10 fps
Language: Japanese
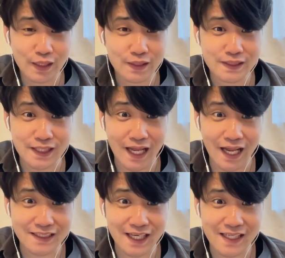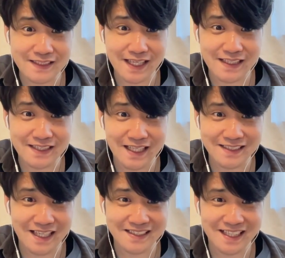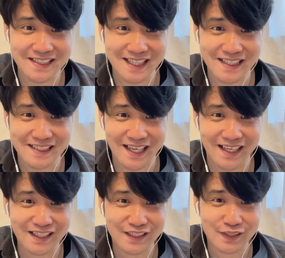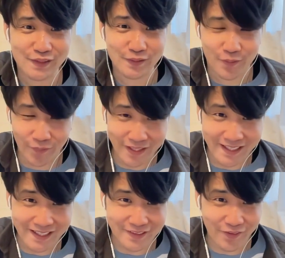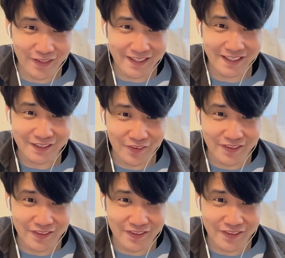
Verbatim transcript: さあさあさあさあさあさあさあさあ、来い来い来